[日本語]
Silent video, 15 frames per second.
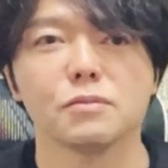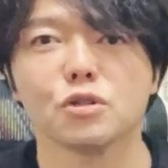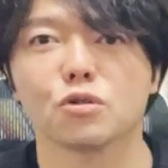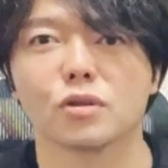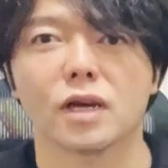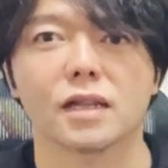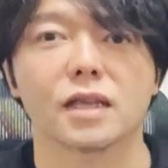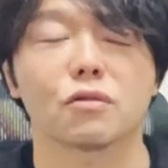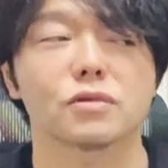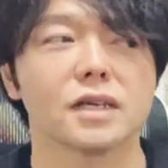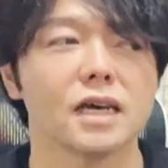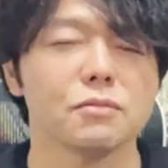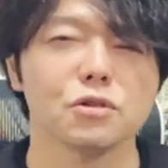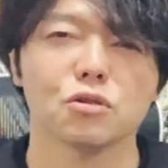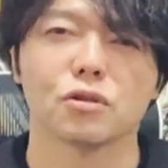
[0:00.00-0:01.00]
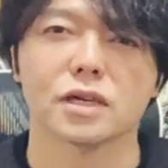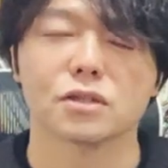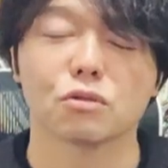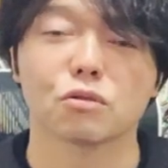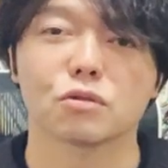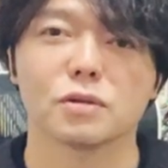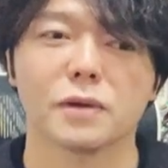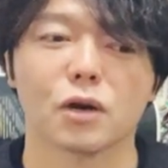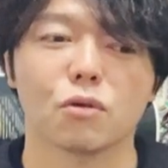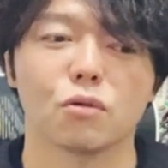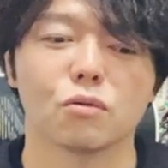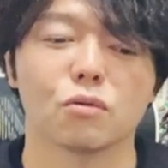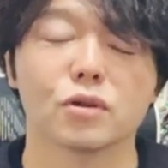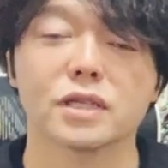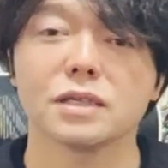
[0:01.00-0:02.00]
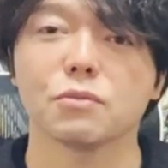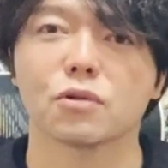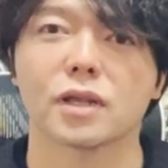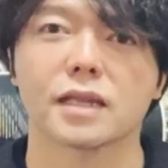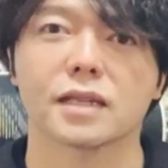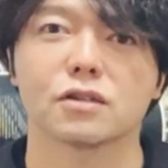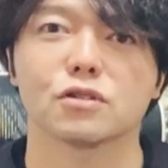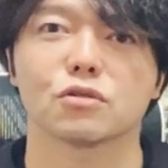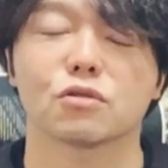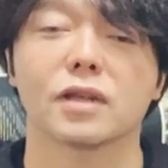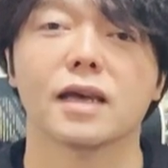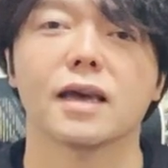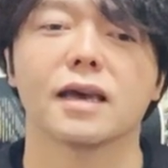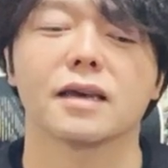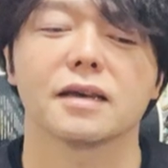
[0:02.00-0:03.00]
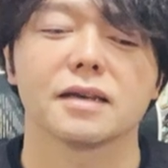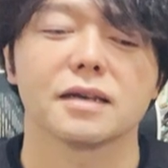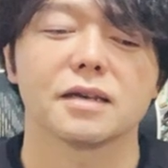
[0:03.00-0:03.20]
務省誰だろう財務省がすごく今今後肝になってくるので、